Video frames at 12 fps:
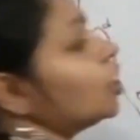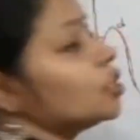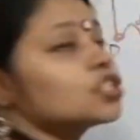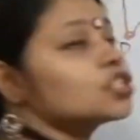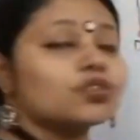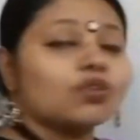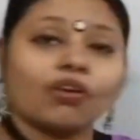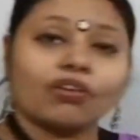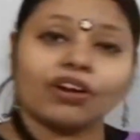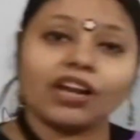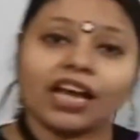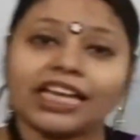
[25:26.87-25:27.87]
স্ট্রং
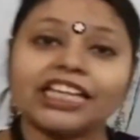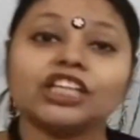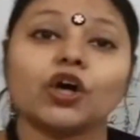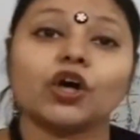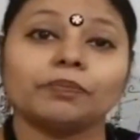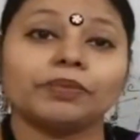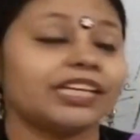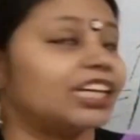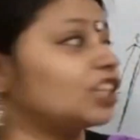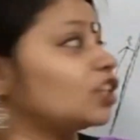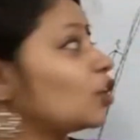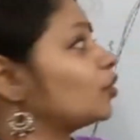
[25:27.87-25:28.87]
না ইনকম্পিটেন্ট
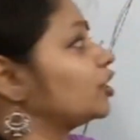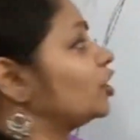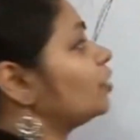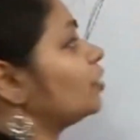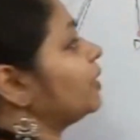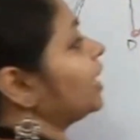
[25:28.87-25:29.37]
তখন কি হবে